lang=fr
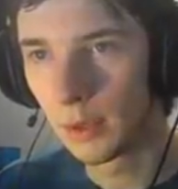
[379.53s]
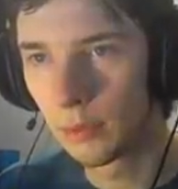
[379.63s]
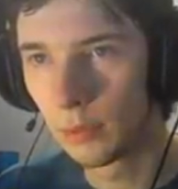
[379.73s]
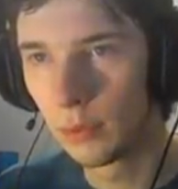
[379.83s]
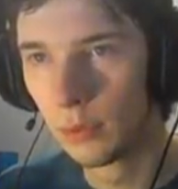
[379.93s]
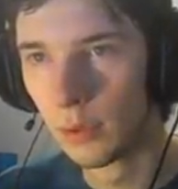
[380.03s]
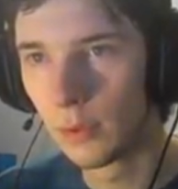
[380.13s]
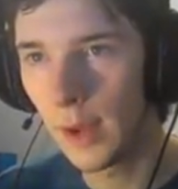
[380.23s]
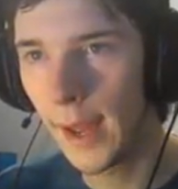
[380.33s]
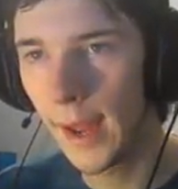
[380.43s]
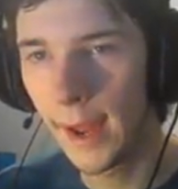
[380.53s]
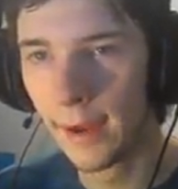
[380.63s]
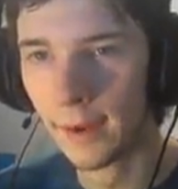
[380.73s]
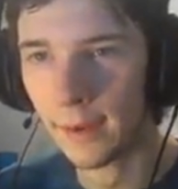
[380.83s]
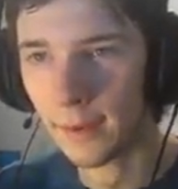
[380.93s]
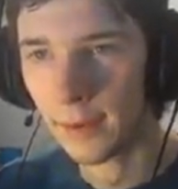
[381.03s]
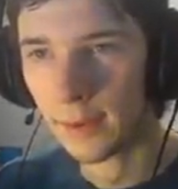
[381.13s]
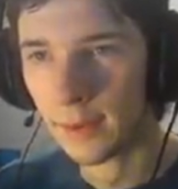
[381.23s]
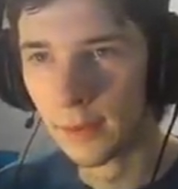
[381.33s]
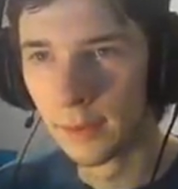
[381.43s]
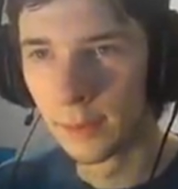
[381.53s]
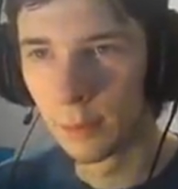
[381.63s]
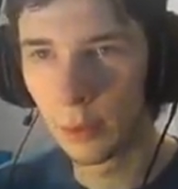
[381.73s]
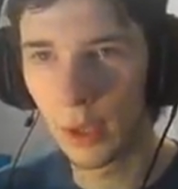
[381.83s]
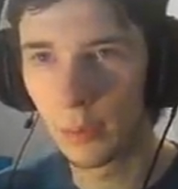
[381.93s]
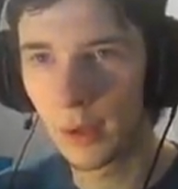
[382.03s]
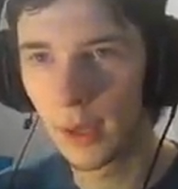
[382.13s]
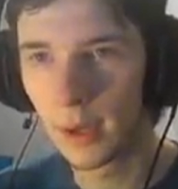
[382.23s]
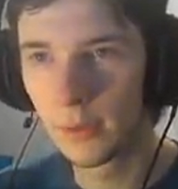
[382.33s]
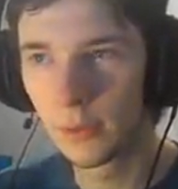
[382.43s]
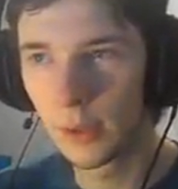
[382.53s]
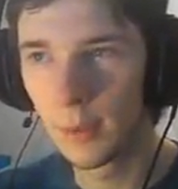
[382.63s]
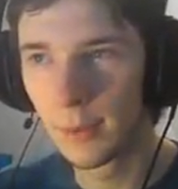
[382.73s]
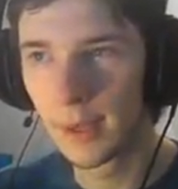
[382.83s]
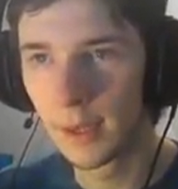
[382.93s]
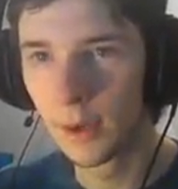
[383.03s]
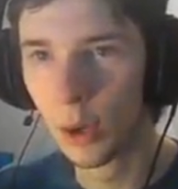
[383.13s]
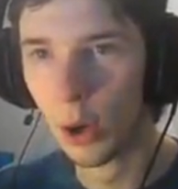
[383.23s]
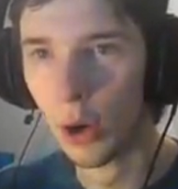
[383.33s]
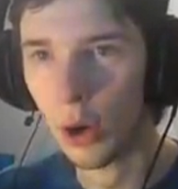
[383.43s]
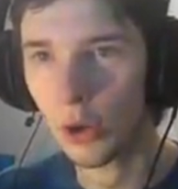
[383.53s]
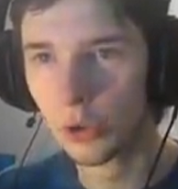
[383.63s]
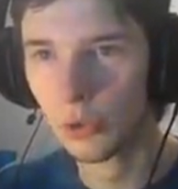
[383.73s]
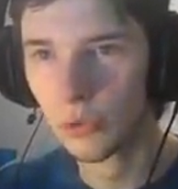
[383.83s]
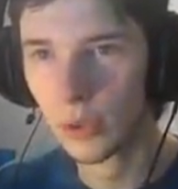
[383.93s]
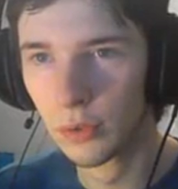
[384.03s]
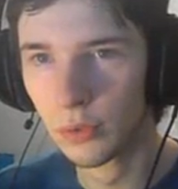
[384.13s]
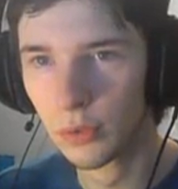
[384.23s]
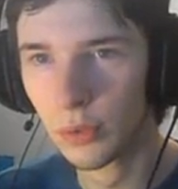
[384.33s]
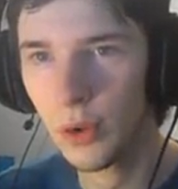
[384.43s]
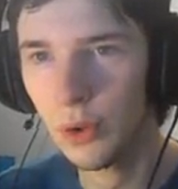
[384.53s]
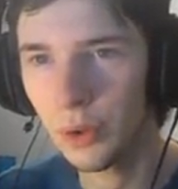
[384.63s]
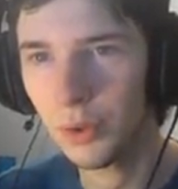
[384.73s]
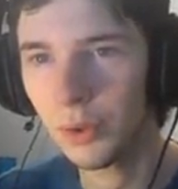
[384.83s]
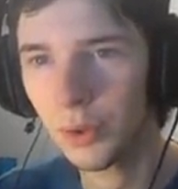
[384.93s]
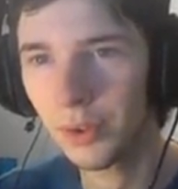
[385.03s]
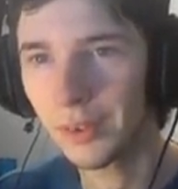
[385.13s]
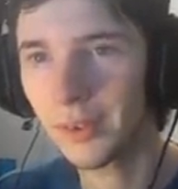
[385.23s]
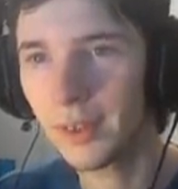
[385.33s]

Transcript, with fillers: aller sous l'eau. Ouais Bon, il y a un bug avec la souris, mais... Oh, je vois tout sous l'eau